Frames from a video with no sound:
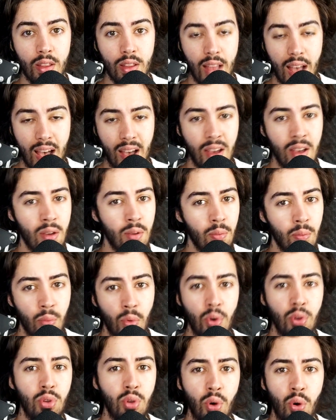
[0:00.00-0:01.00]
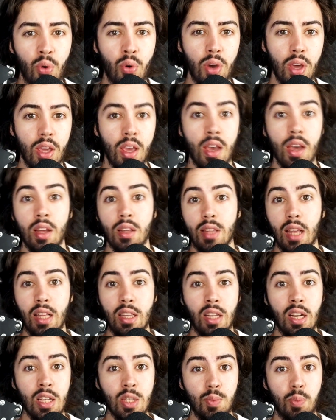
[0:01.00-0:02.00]
tá? Muito ruim. Tem
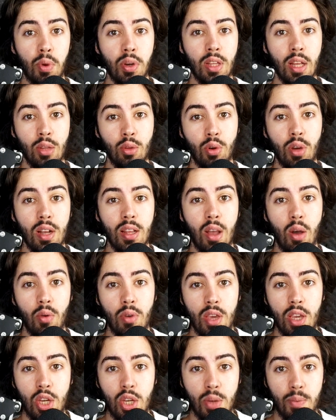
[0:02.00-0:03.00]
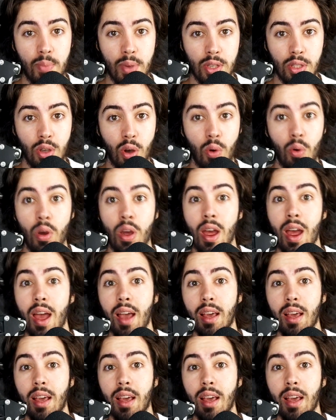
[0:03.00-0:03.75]
transportadora da Wish, pessoal,